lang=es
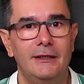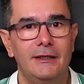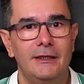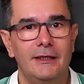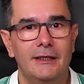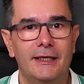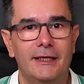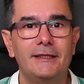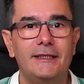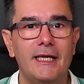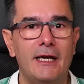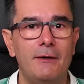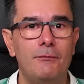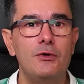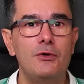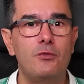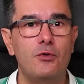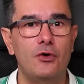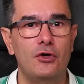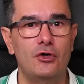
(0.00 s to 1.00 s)
¿Qué tal?
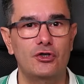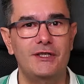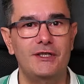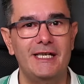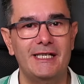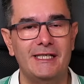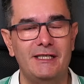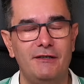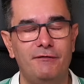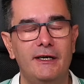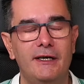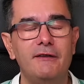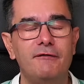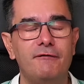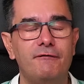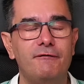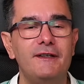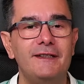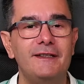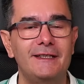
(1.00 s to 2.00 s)
Muy buenos días y feliz
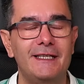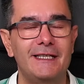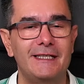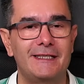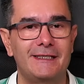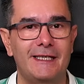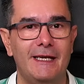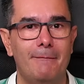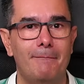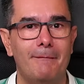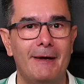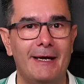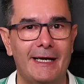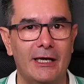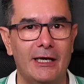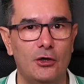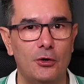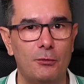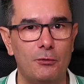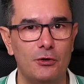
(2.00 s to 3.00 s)
fin de
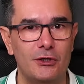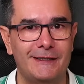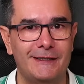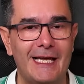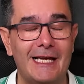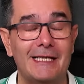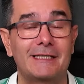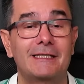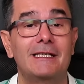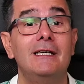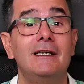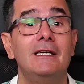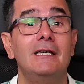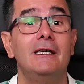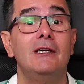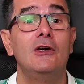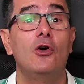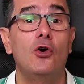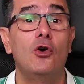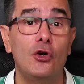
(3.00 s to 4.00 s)
semana. ¿Cómo estás?
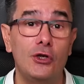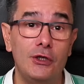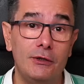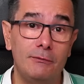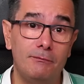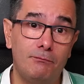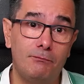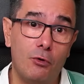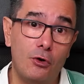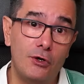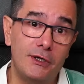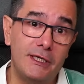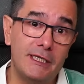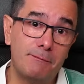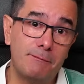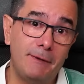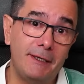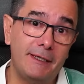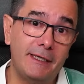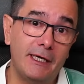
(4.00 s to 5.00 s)
Hoy voy a
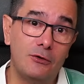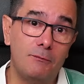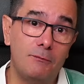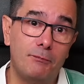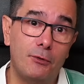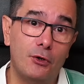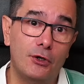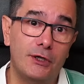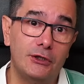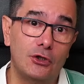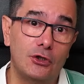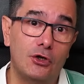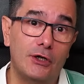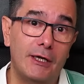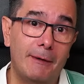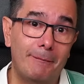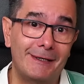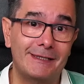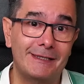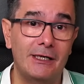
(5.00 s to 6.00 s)
explicar un poquito lo que
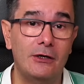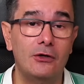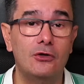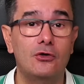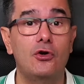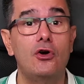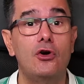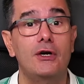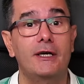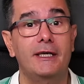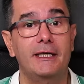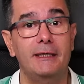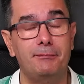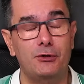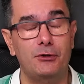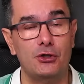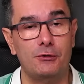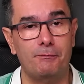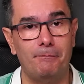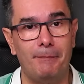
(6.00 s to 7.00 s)
ha pasado con
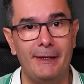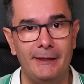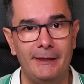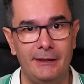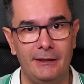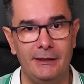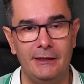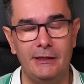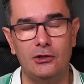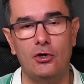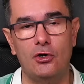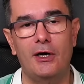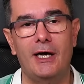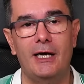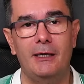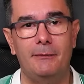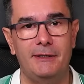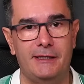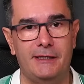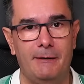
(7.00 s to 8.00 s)
CryptoSpain y con
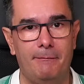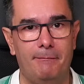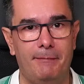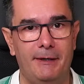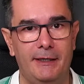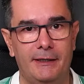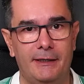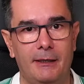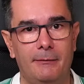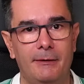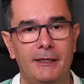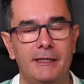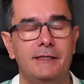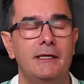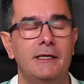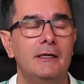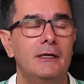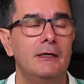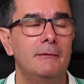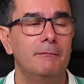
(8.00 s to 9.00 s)
Alvise Pérez. Habréis
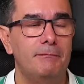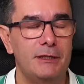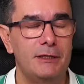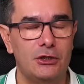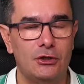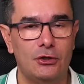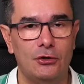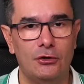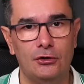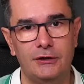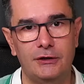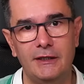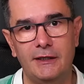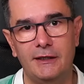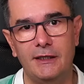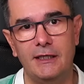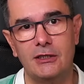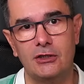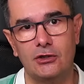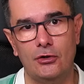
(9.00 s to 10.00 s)
visto
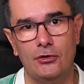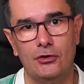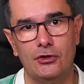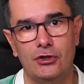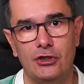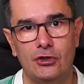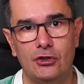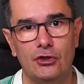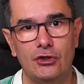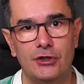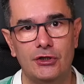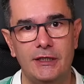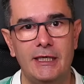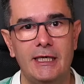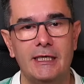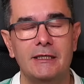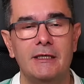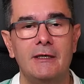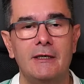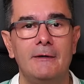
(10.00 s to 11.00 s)
noticias todos estos
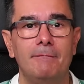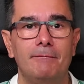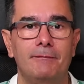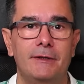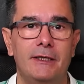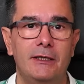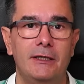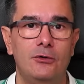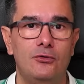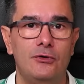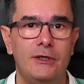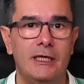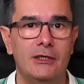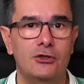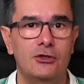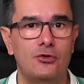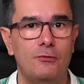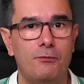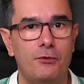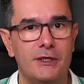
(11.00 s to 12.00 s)
días de una
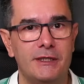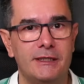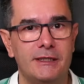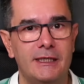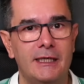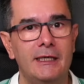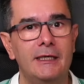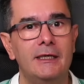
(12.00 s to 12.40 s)
supuesta